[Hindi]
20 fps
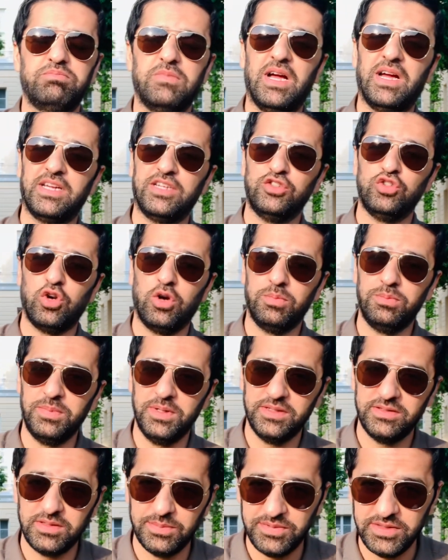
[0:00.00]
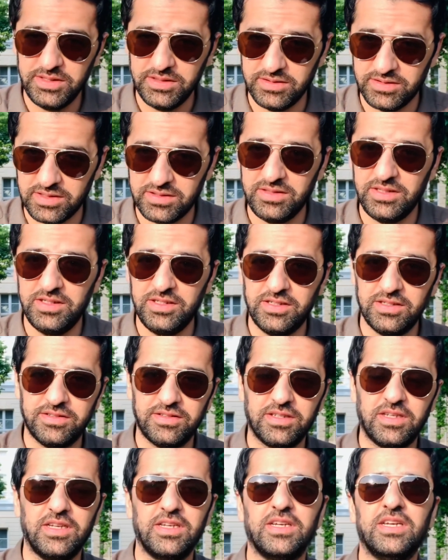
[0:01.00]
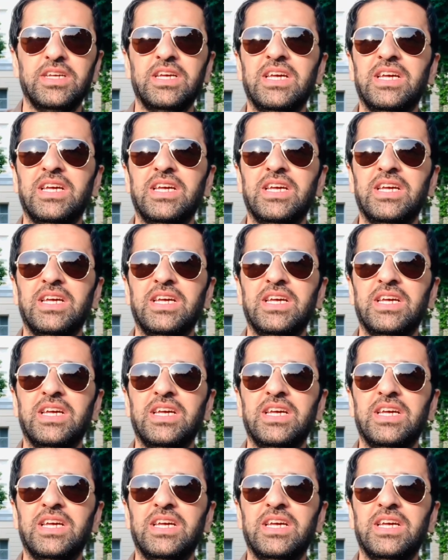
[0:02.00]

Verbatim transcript: आगे जॉब में सक्सीड कर सकेंगे